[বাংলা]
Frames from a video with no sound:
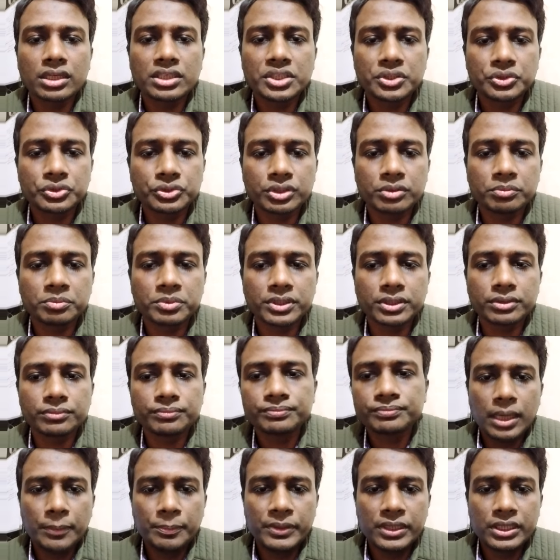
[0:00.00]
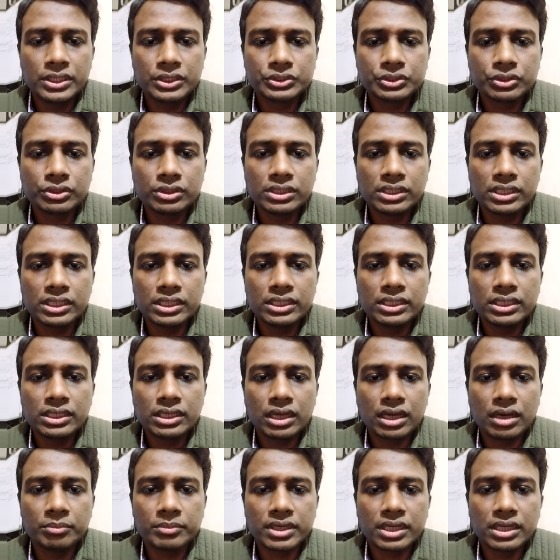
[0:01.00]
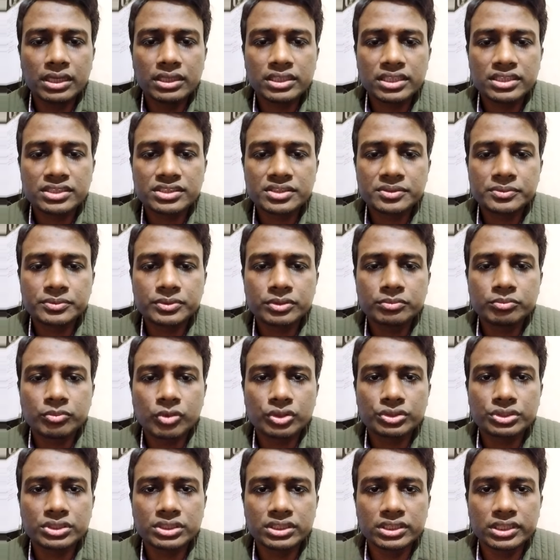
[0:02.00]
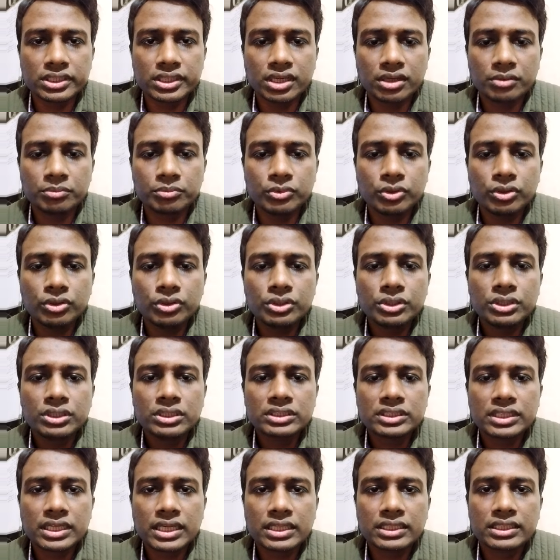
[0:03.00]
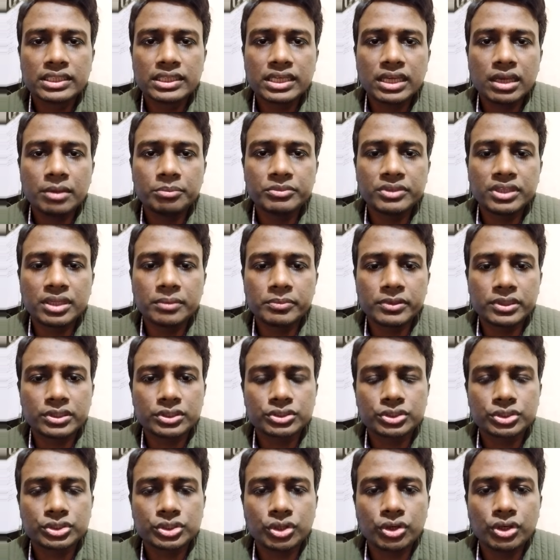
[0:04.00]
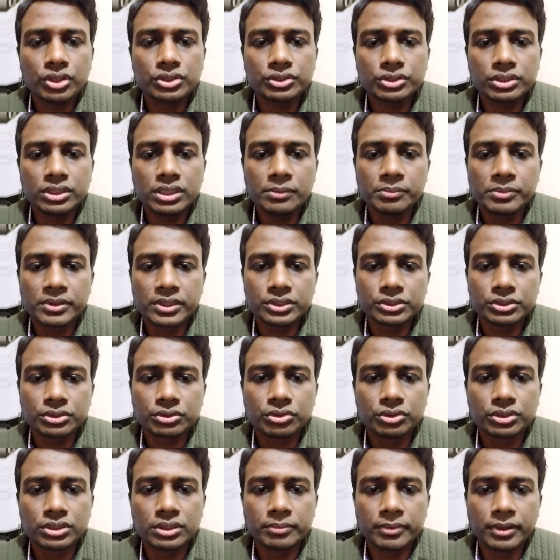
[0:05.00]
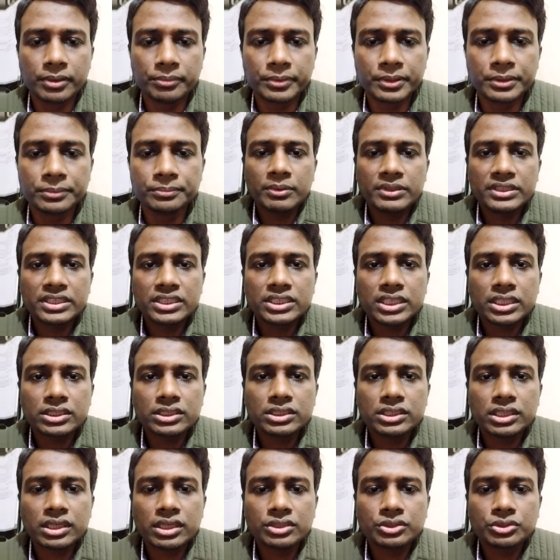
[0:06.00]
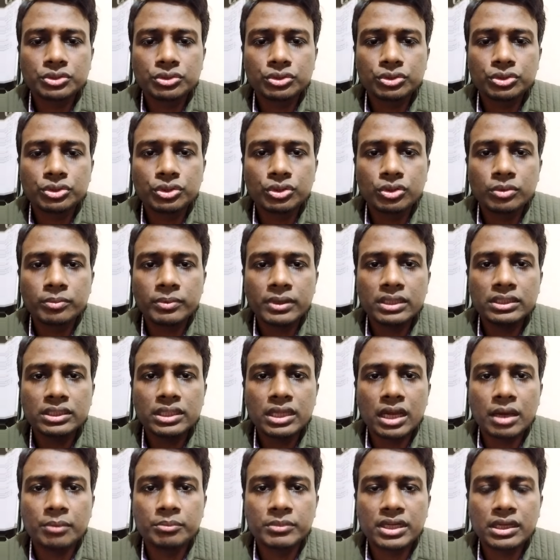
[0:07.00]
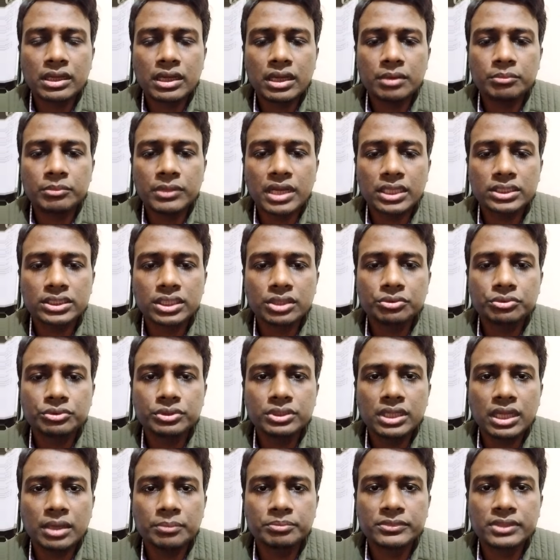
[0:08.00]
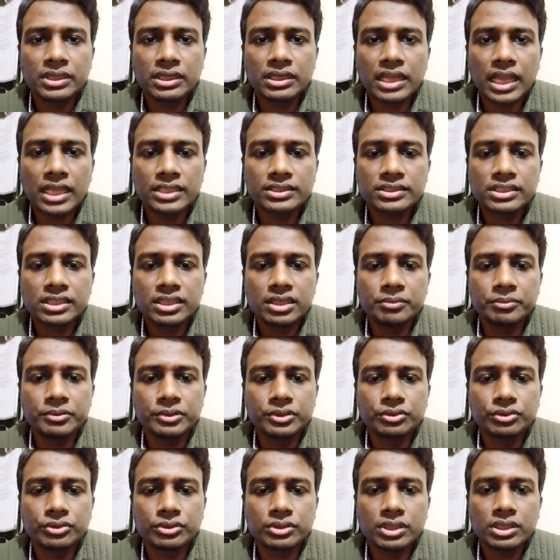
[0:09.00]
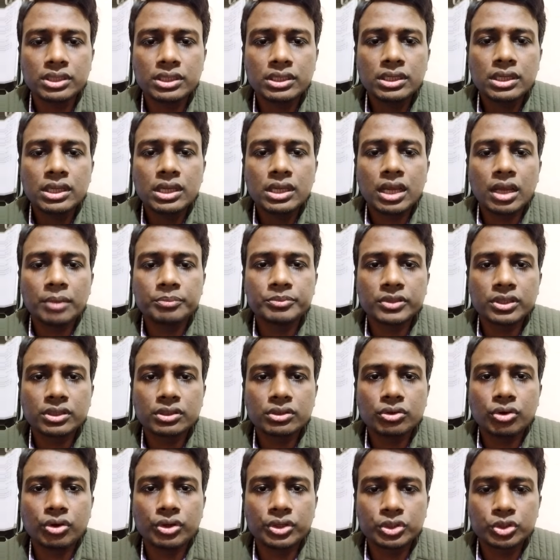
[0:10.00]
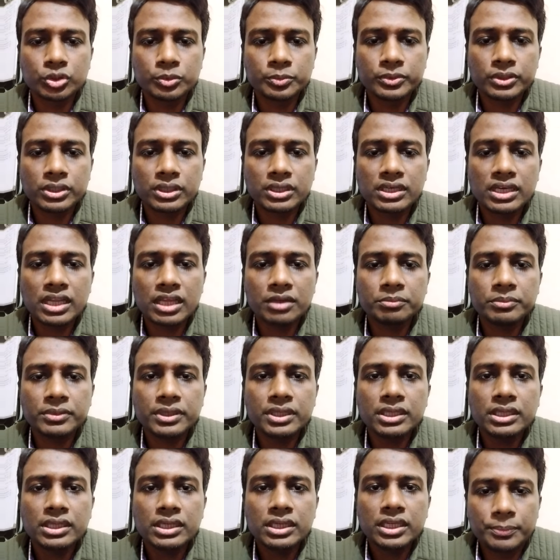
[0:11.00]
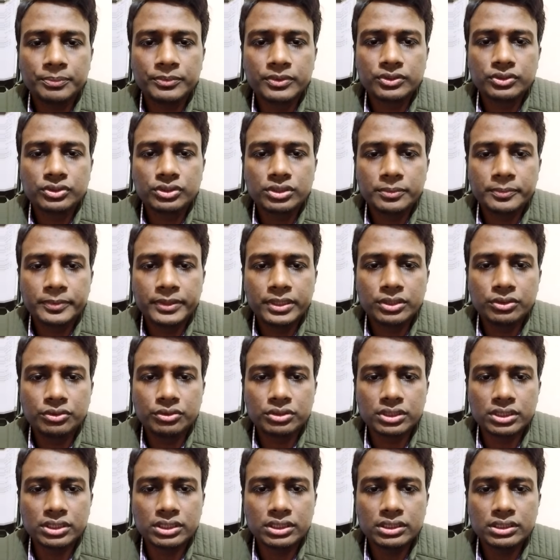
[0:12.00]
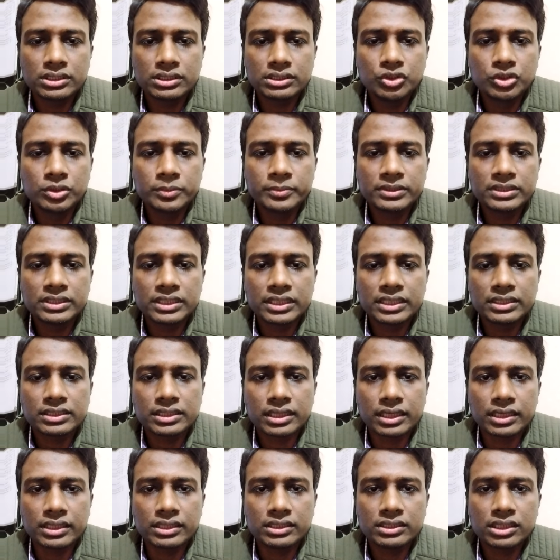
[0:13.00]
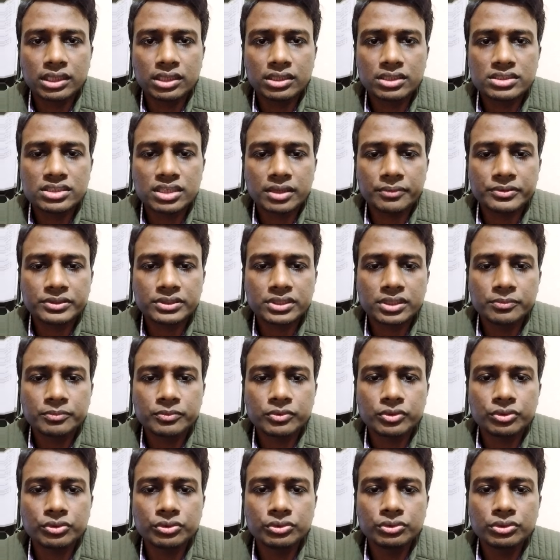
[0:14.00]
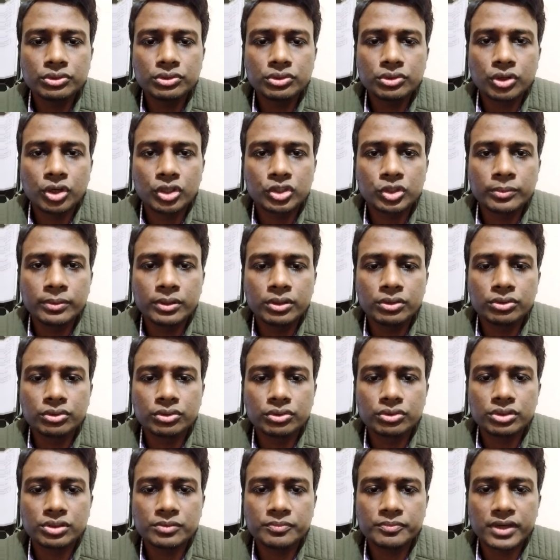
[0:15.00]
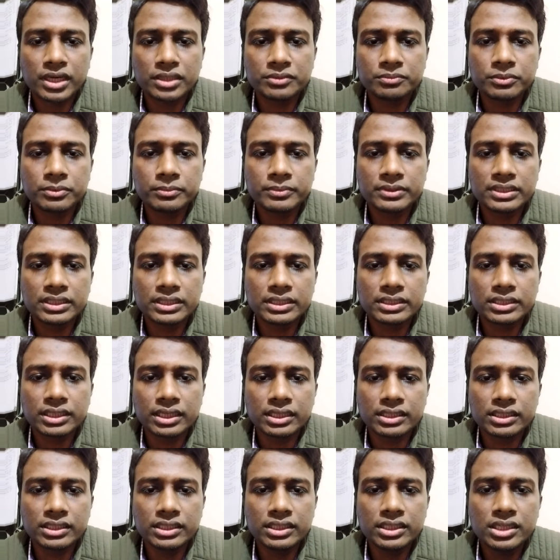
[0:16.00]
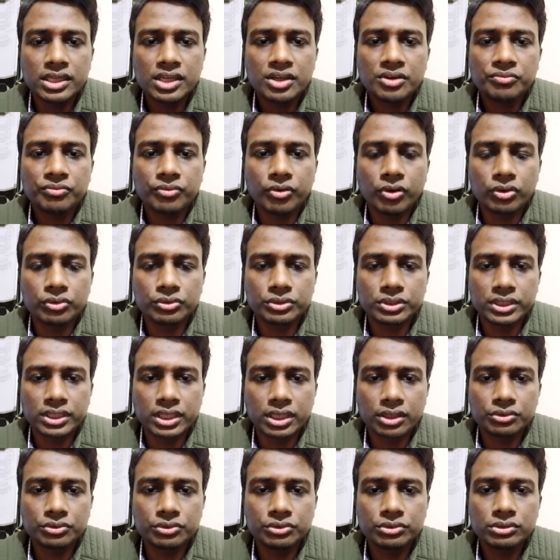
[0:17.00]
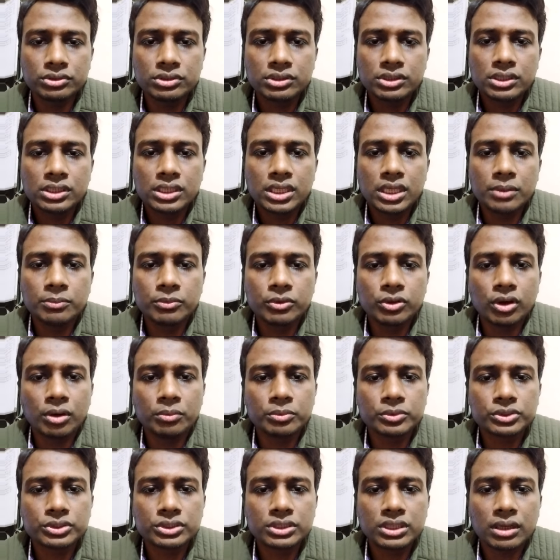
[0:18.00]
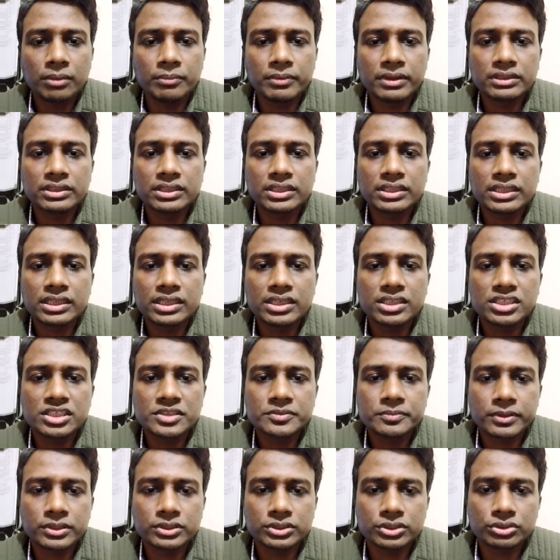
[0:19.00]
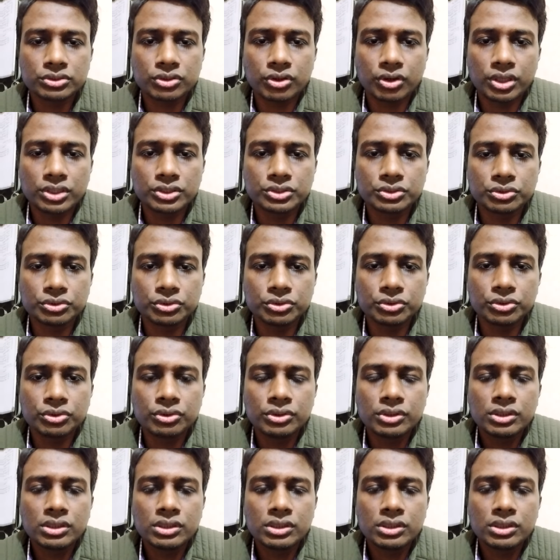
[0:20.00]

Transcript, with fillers: টিউশন ফি অ্যাপ্লিকেশন লিঙ্ক আমরা ডিসক্রিপশন বক্সে দিয়ে রাখবো সেখান থেকে আপনি অ্যাপ্লিকেশন সরাসরি অ্যাপ্লিকেশন করতে পারবেন আমাদের সাথে থাকার জন্য ধন্যবাদ আমরা আশা করি আপনার আজকের এই ভিডিওটা আপনার অনেক উপকারে লাগবে আপনি যদি ভিডিওটি ইউটিউবে দেখে থাকেন তাহলে সাবস্ক্রাইব করুন অথবা অন্য কোনো প্ল্যাটফর্মে দেখে থাকলে ফলো দিয়ে রাখুন এবং অবশ্যই আমাদেরকে ইন্সপিরেশন করার জন্য